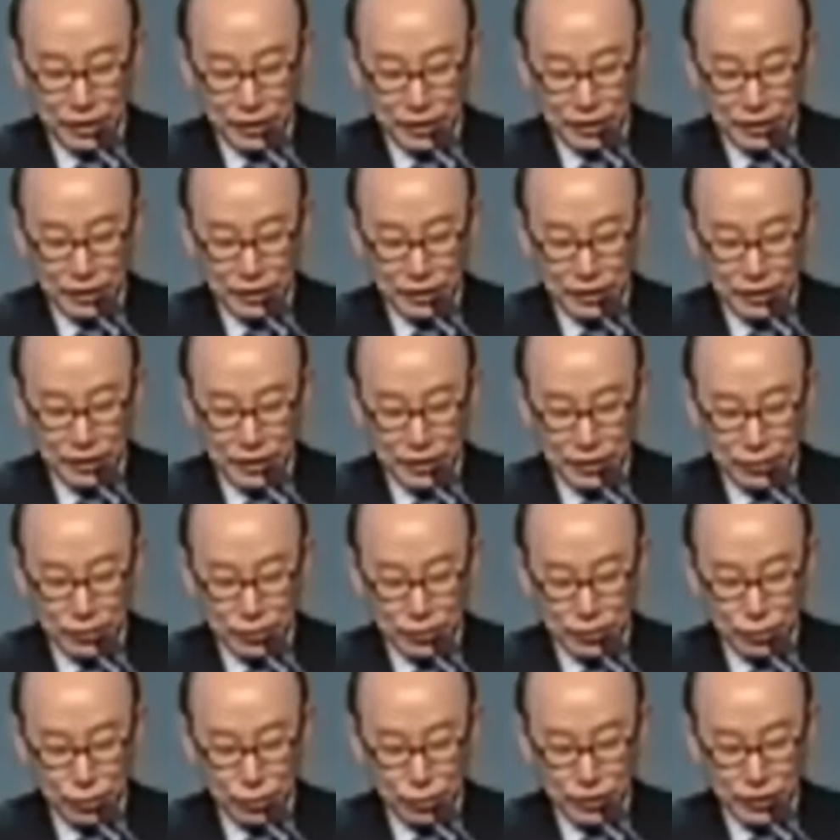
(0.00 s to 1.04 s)

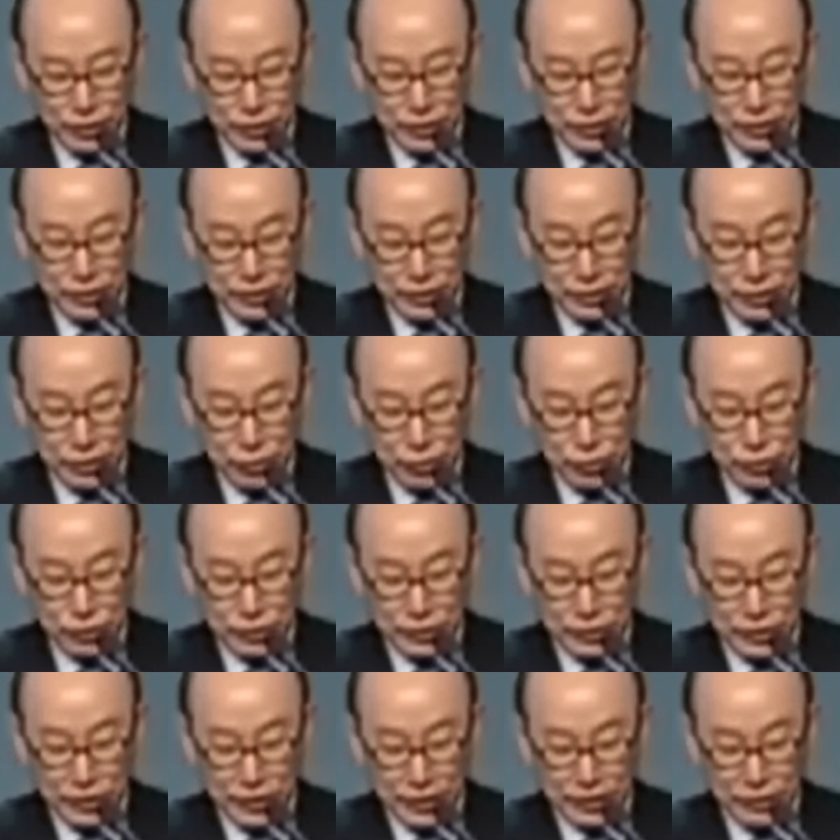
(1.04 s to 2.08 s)
건강에도 좋다는 것을 누구나
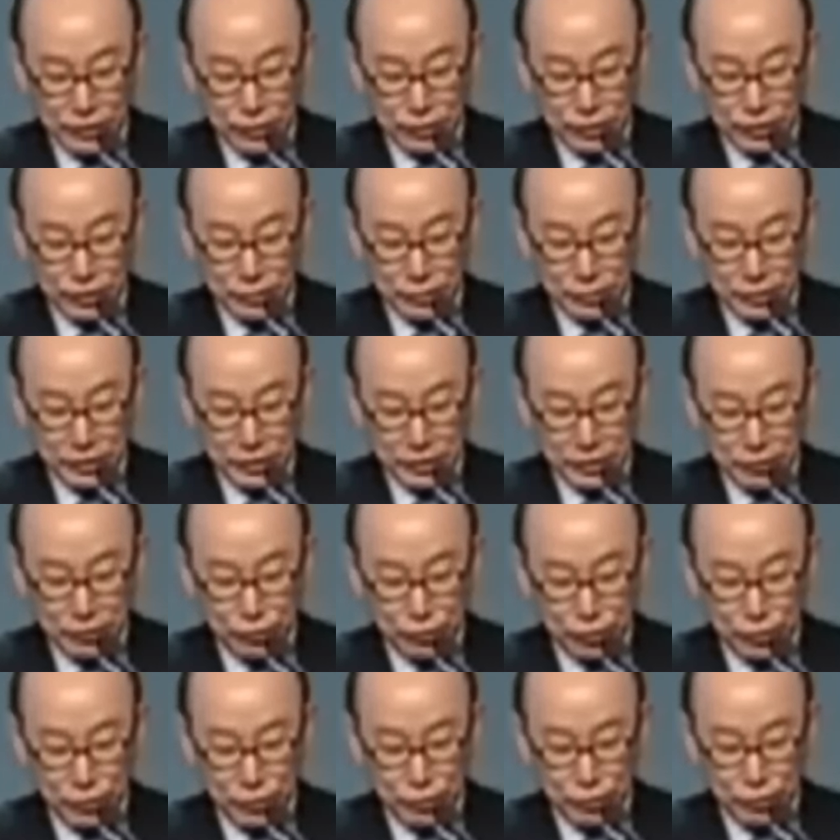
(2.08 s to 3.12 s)
잘 알고 있습니다. 우리